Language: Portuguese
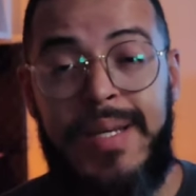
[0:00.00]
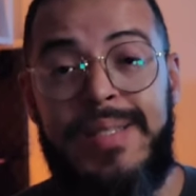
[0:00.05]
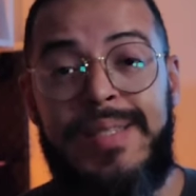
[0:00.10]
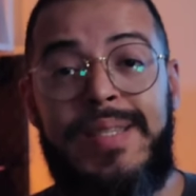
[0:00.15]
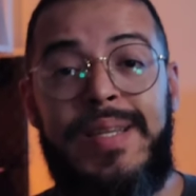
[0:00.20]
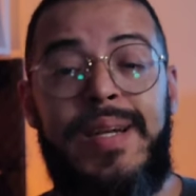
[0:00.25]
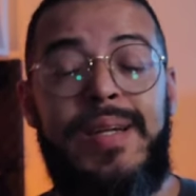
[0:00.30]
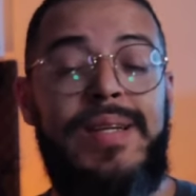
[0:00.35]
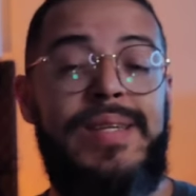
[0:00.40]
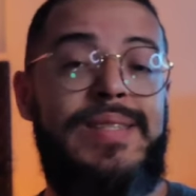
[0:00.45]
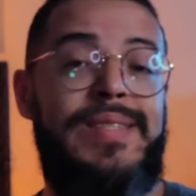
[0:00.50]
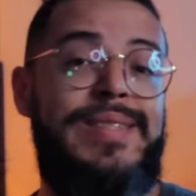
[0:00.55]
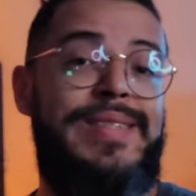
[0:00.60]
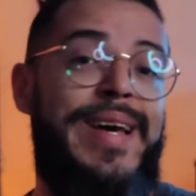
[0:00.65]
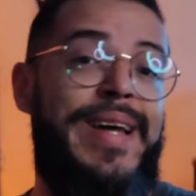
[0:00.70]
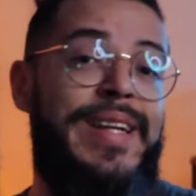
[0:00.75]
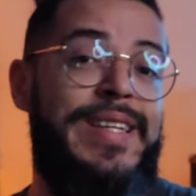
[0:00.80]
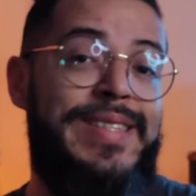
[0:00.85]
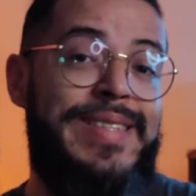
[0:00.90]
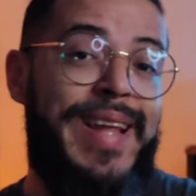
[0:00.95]
será
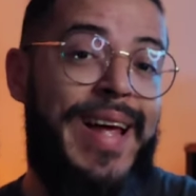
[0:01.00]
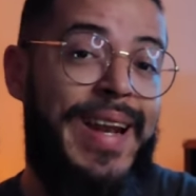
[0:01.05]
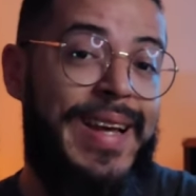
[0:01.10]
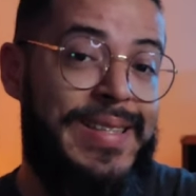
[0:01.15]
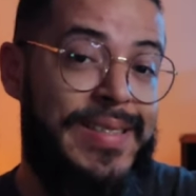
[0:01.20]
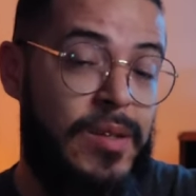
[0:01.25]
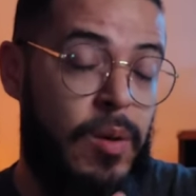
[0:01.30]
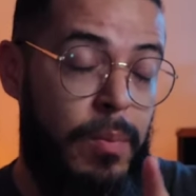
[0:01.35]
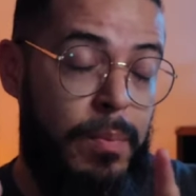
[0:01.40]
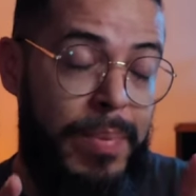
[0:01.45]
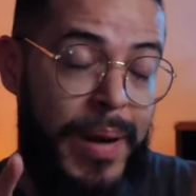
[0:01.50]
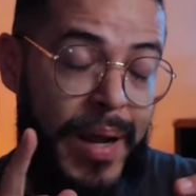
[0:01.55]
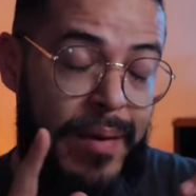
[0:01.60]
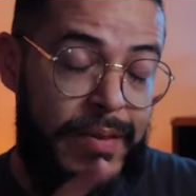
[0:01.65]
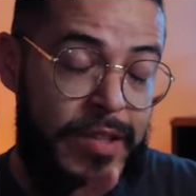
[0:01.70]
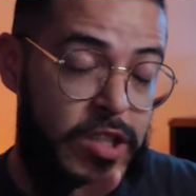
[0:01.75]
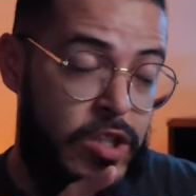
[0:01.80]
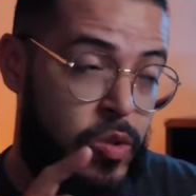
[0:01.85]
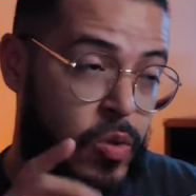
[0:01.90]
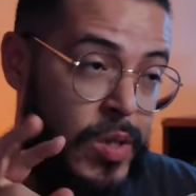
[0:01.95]
necessária a instalação
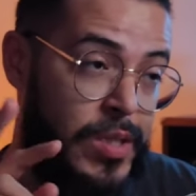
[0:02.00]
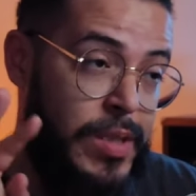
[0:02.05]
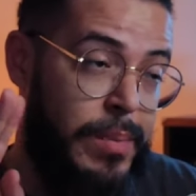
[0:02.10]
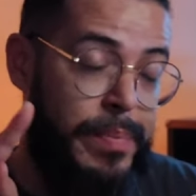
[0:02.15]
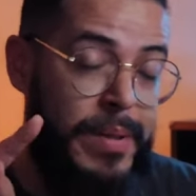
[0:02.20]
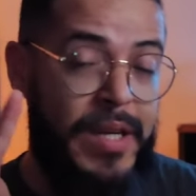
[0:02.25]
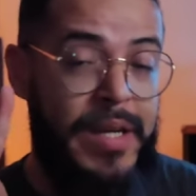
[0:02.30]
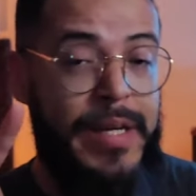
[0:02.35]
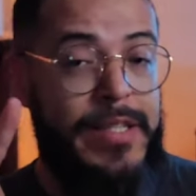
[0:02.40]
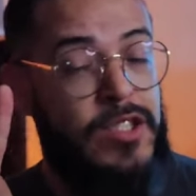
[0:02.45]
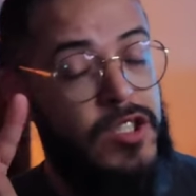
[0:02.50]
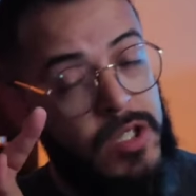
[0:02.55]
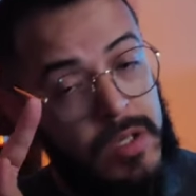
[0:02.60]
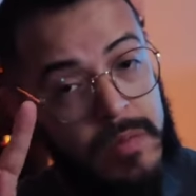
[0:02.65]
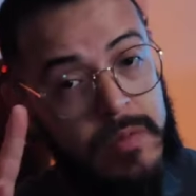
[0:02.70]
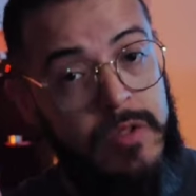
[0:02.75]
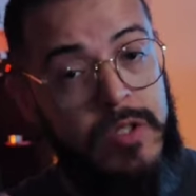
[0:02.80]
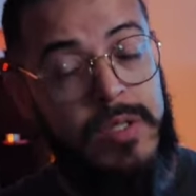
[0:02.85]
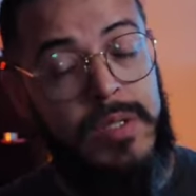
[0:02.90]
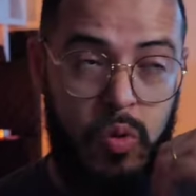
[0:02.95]
prévia de dois
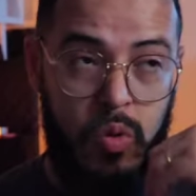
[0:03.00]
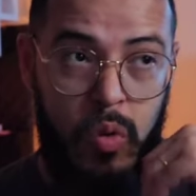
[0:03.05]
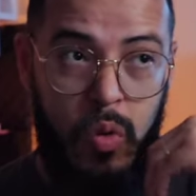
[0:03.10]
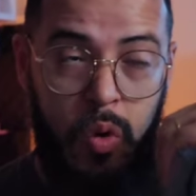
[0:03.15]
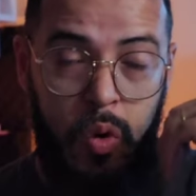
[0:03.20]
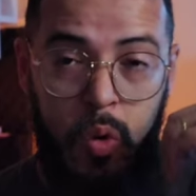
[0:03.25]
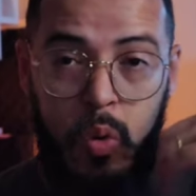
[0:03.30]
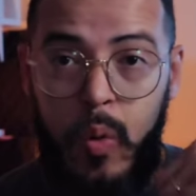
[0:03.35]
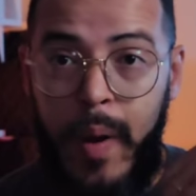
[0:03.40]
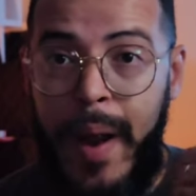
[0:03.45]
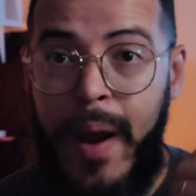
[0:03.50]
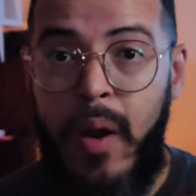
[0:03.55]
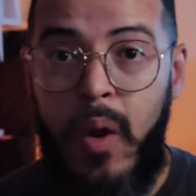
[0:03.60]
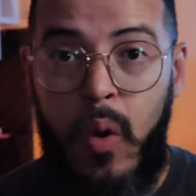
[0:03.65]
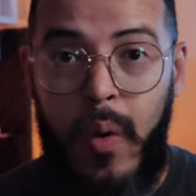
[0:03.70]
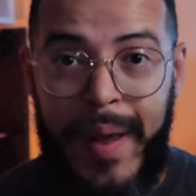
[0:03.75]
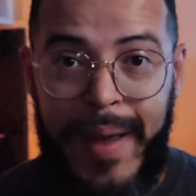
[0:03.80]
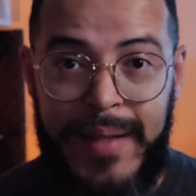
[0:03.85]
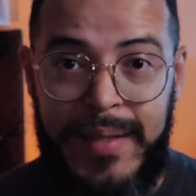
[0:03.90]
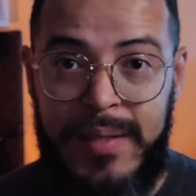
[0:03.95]
aplicativos, tanto o
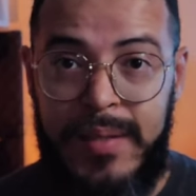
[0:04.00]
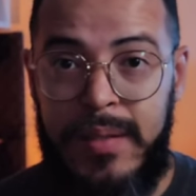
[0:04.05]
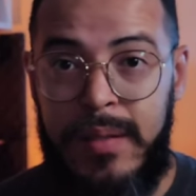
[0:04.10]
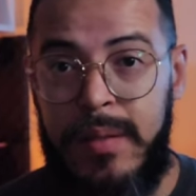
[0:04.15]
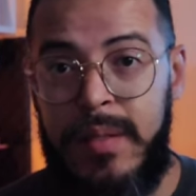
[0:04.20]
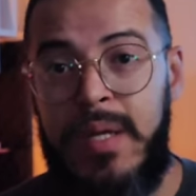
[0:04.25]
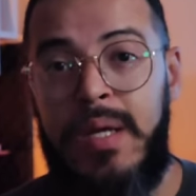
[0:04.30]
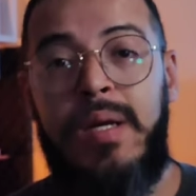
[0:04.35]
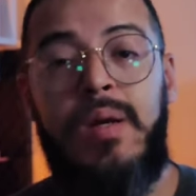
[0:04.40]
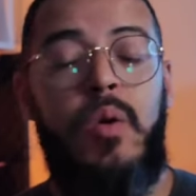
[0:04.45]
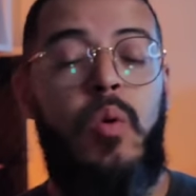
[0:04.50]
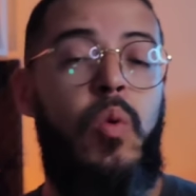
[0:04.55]
Wear OS